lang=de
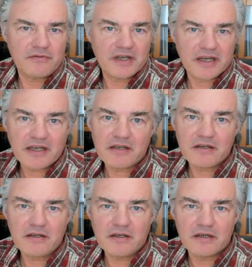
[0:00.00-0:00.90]
Wir
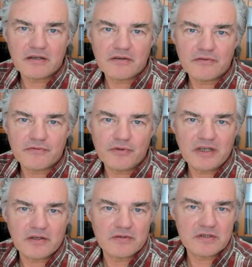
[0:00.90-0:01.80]
rechnen hier für
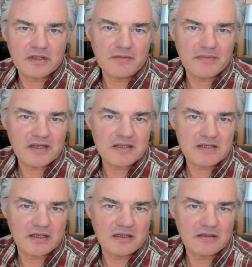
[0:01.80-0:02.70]
die
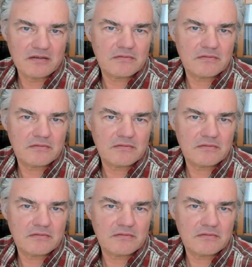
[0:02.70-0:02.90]
Industriemeister